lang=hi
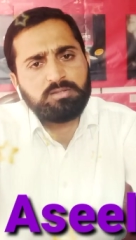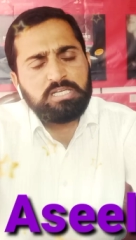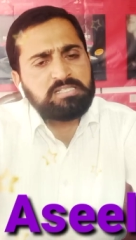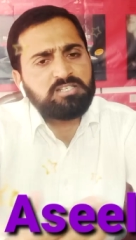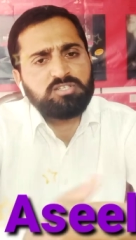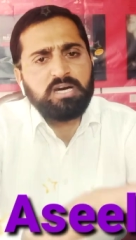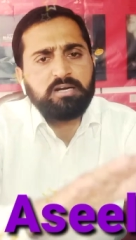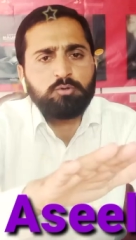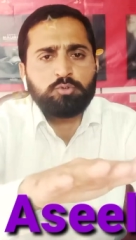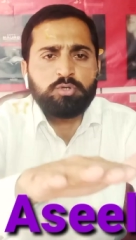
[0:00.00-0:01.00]
तीन से
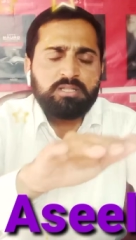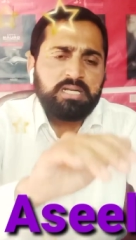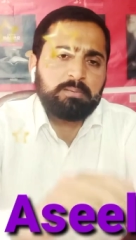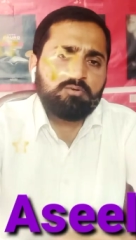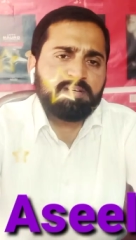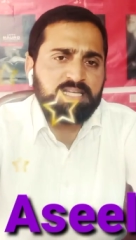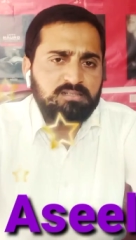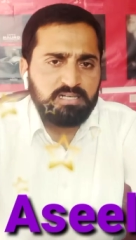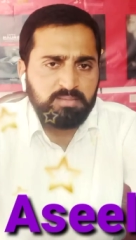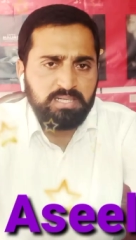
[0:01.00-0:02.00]
चार डोजों के अंदर आपको वादा
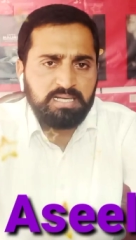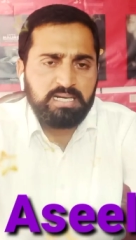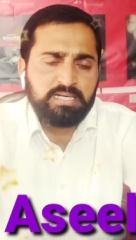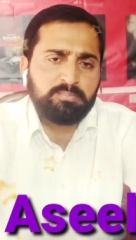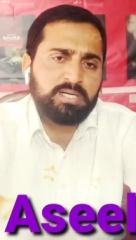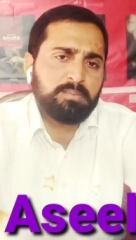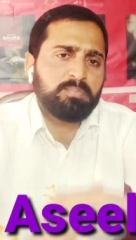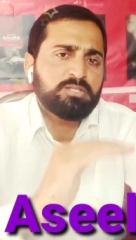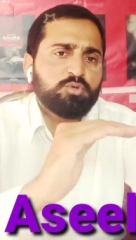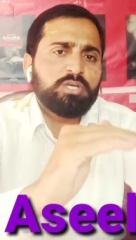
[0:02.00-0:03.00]
रिजल्ट मिलेगा लेकिन
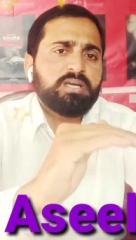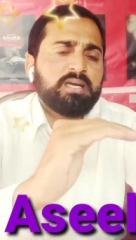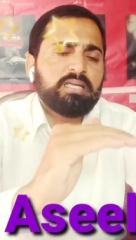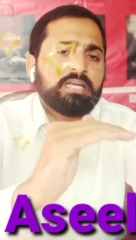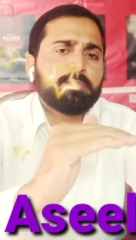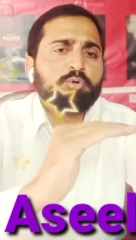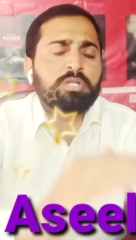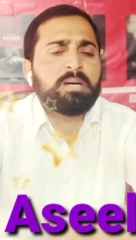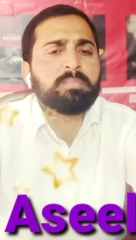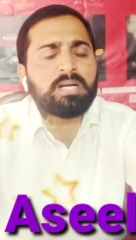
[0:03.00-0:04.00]
मकम्बल जो है एक
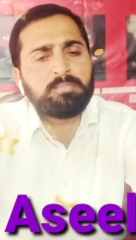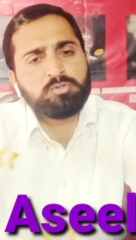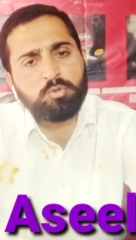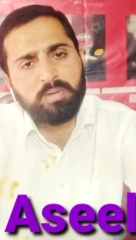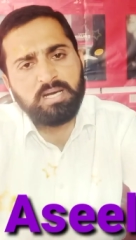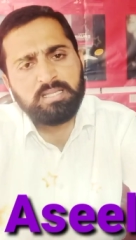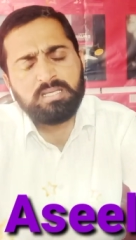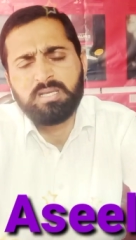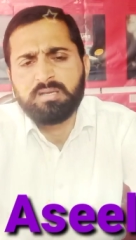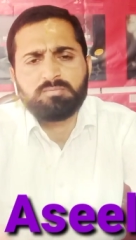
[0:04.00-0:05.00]
बोतल आप मकम्बल उसको पिला
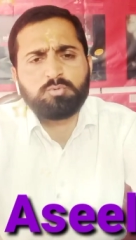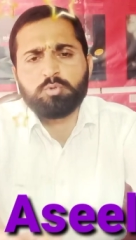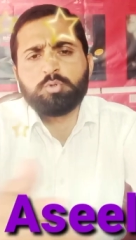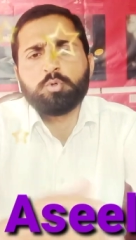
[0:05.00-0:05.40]
दें कुछ